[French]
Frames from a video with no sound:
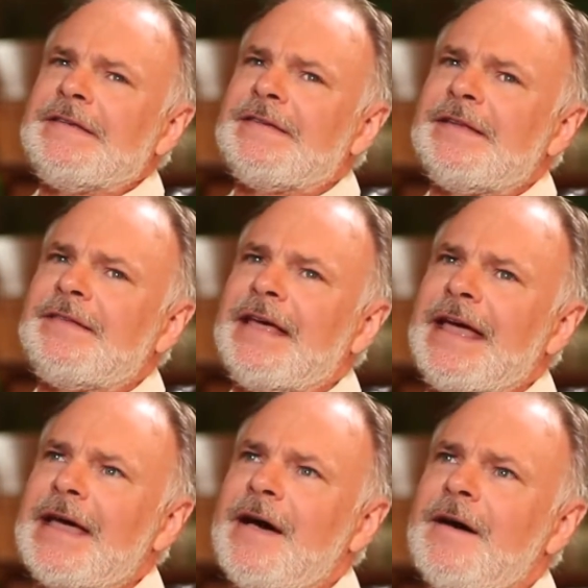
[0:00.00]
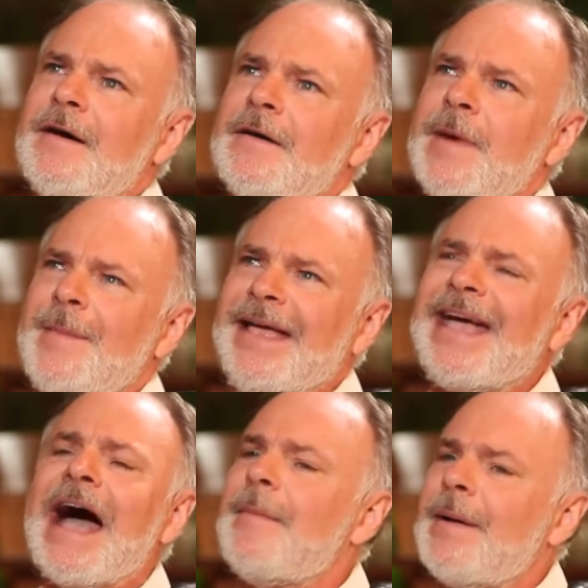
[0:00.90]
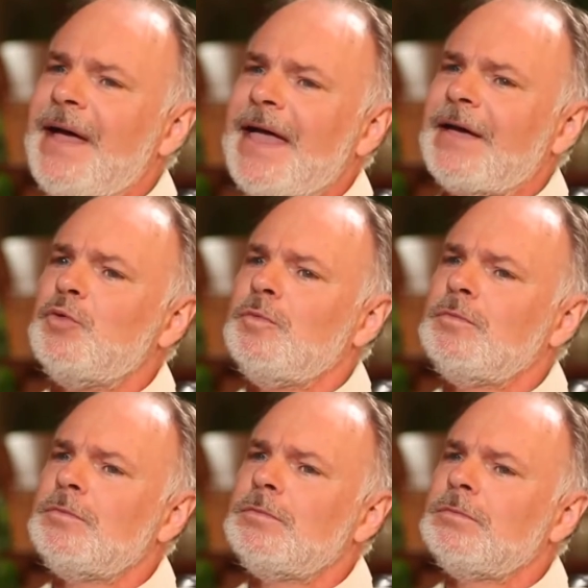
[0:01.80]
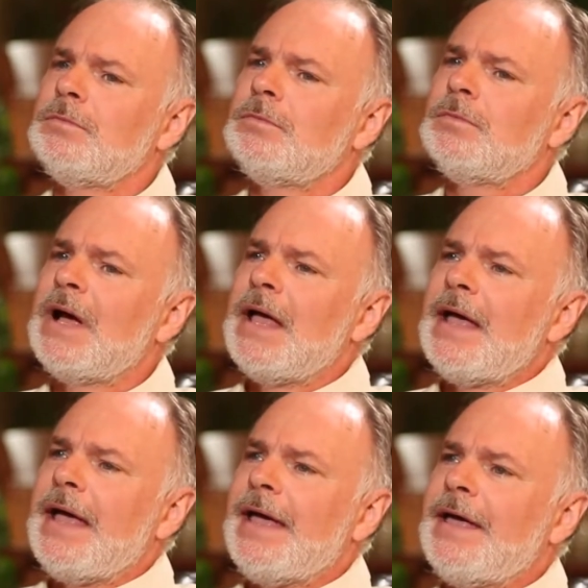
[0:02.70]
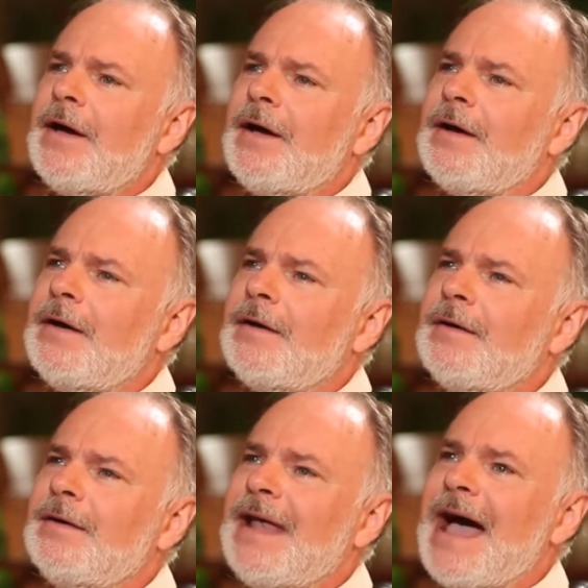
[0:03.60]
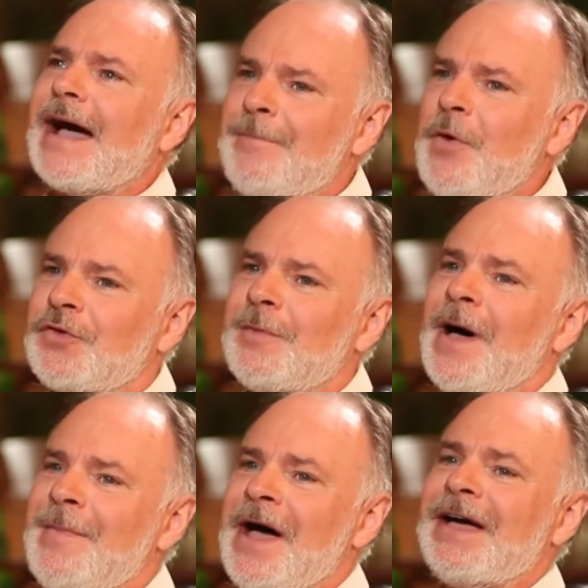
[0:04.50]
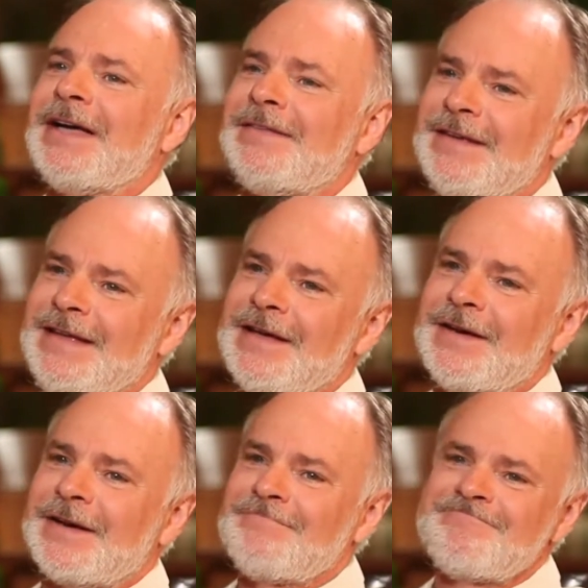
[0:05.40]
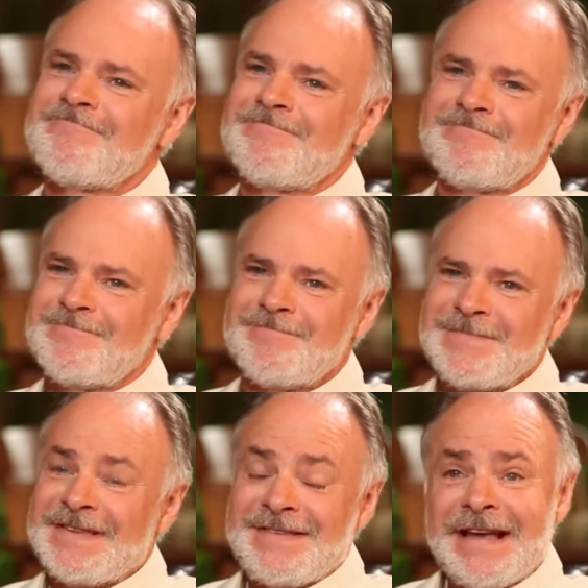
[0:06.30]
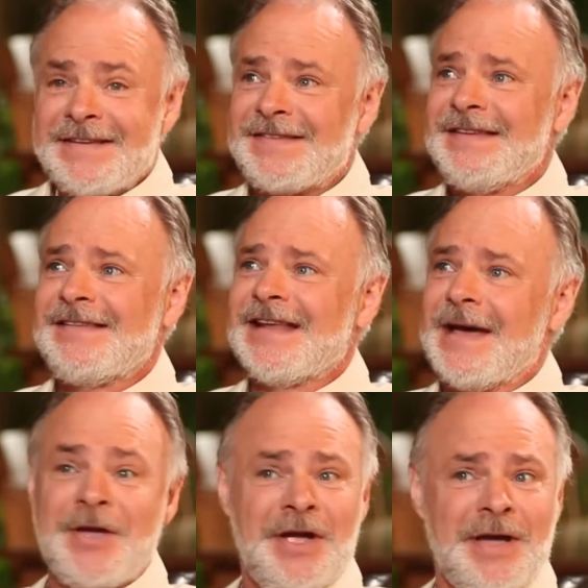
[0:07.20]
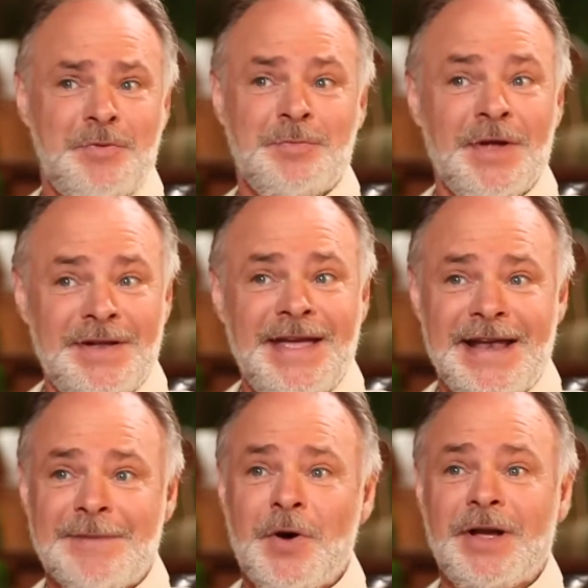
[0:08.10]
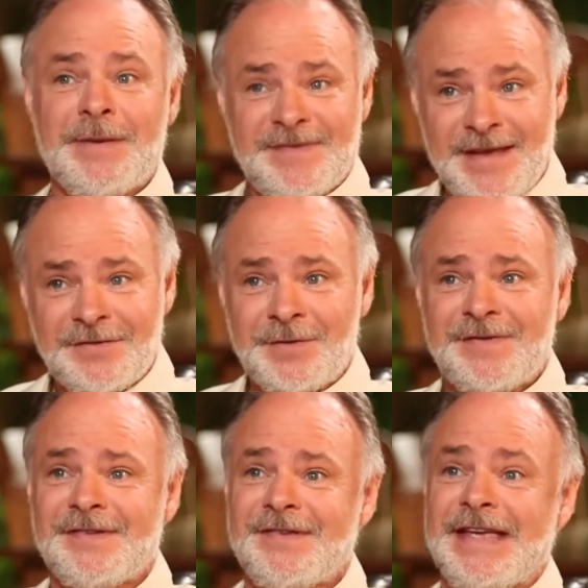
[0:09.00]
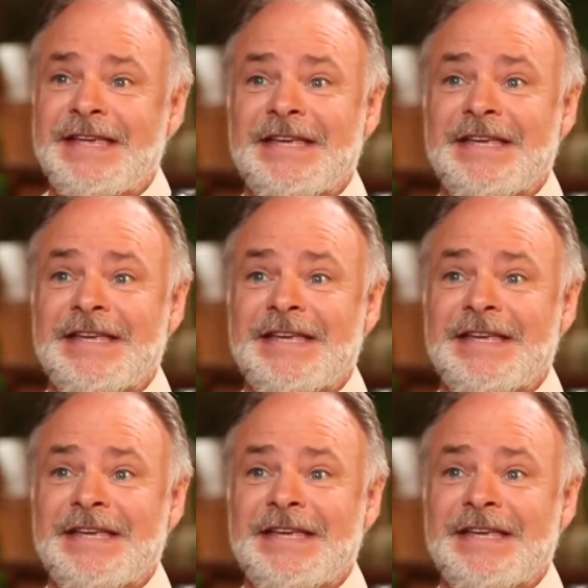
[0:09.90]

C'était Ma euh, Maman, grand-maman est où? Et euh, la réponse de ma mère était euh, celle-ci, c'est la meilleure qu'elle a pu me donner à l'époque, un petit garçon de 6 ans